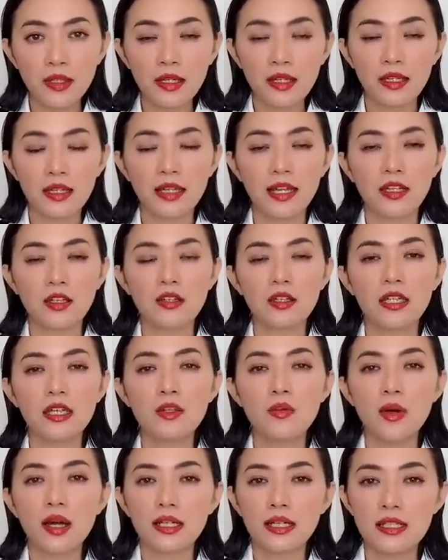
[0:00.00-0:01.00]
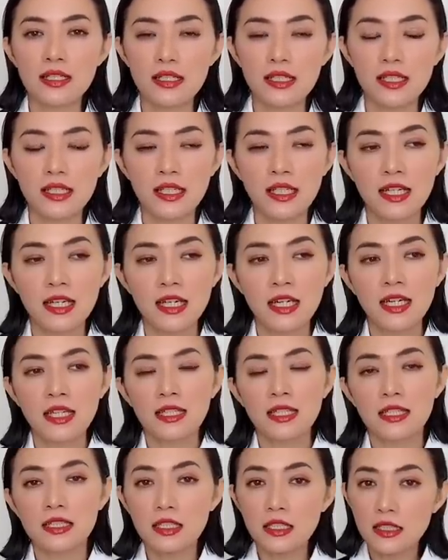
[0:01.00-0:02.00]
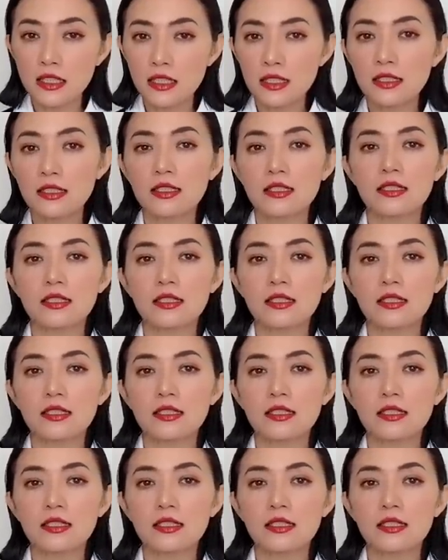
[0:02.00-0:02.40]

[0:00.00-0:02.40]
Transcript: là nó kích hoạt cái gì thì từ từ từ